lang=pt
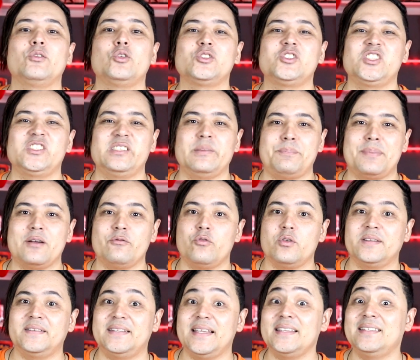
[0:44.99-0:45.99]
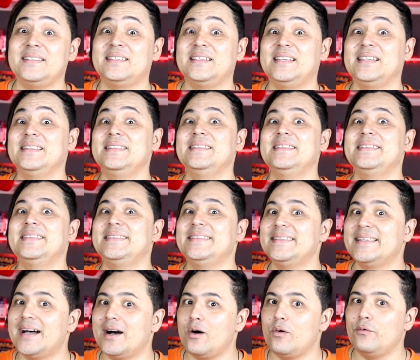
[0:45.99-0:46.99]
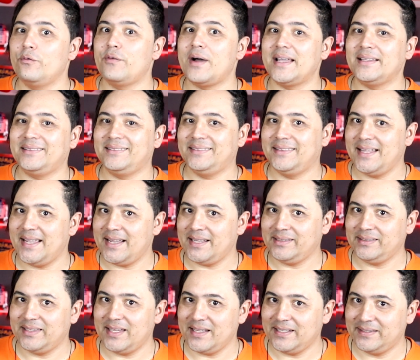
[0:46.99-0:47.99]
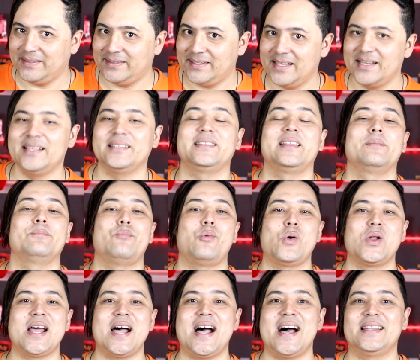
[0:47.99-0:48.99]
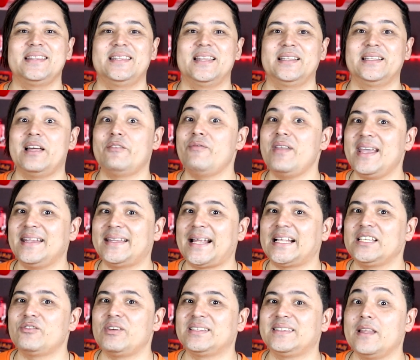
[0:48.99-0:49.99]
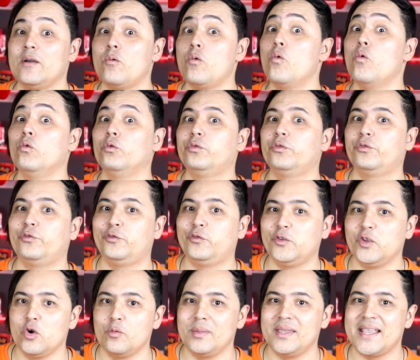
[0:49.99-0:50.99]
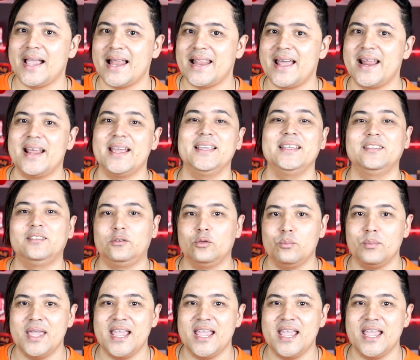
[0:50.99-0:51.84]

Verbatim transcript: uma notícia para vocês que não vai ter terceira temporada. Na verdade, vai ter um filme, galera. Isso